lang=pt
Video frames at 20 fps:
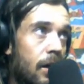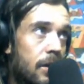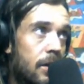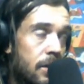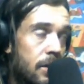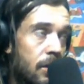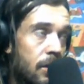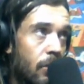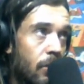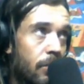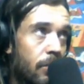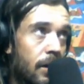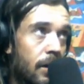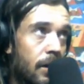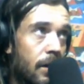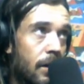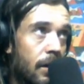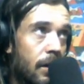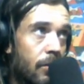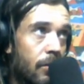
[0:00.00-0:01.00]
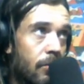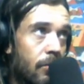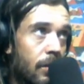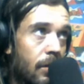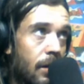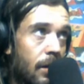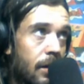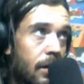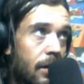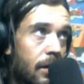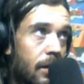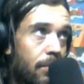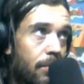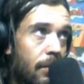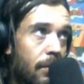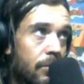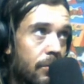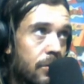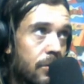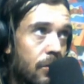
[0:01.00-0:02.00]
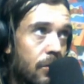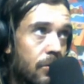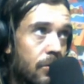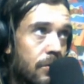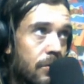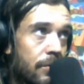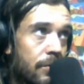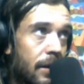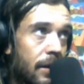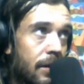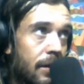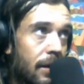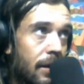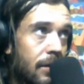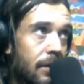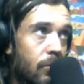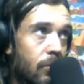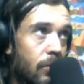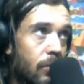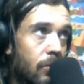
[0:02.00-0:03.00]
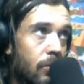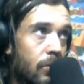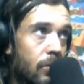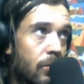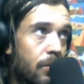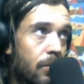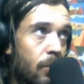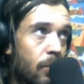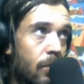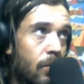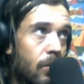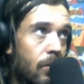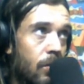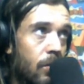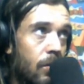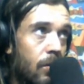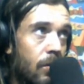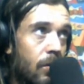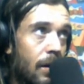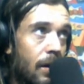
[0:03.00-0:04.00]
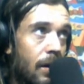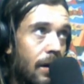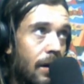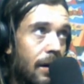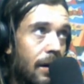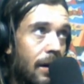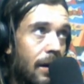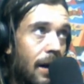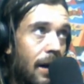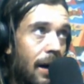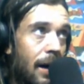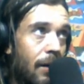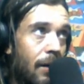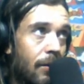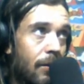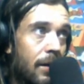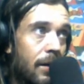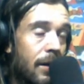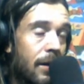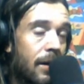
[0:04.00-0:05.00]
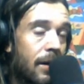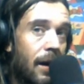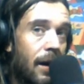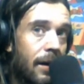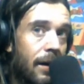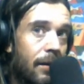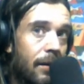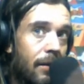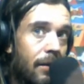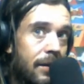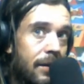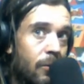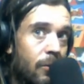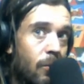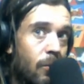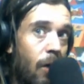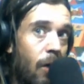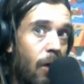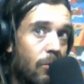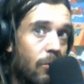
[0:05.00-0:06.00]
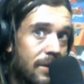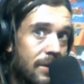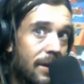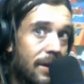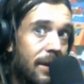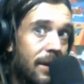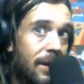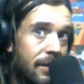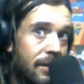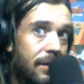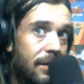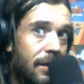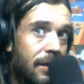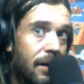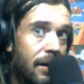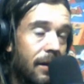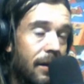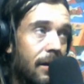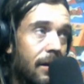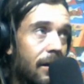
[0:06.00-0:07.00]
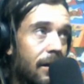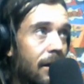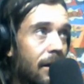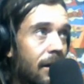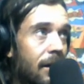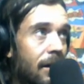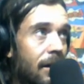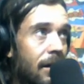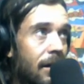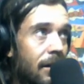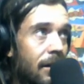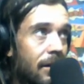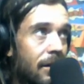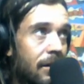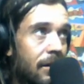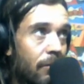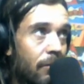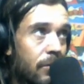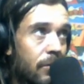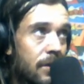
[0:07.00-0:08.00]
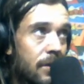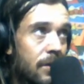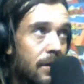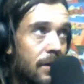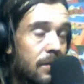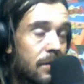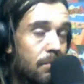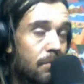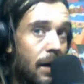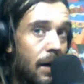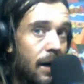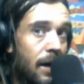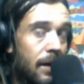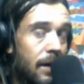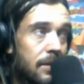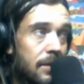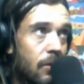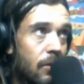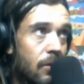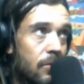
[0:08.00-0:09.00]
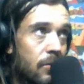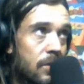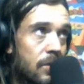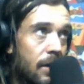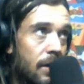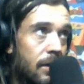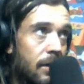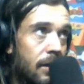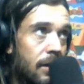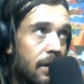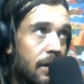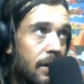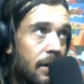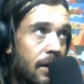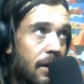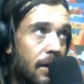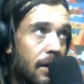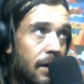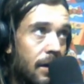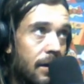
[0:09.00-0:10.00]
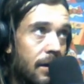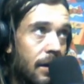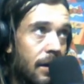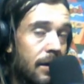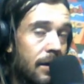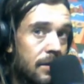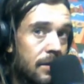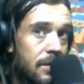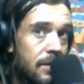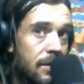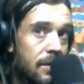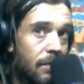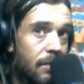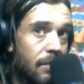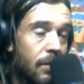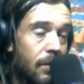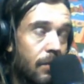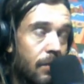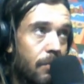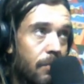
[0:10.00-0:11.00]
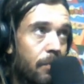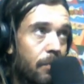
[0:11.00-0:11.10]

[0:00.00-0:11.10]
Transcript: se eu não me engano, aqui para vocês vai estar tá tudo tipo é, aqui no ausente, né? Então você desmarca esse ausente e clica aqui em cima.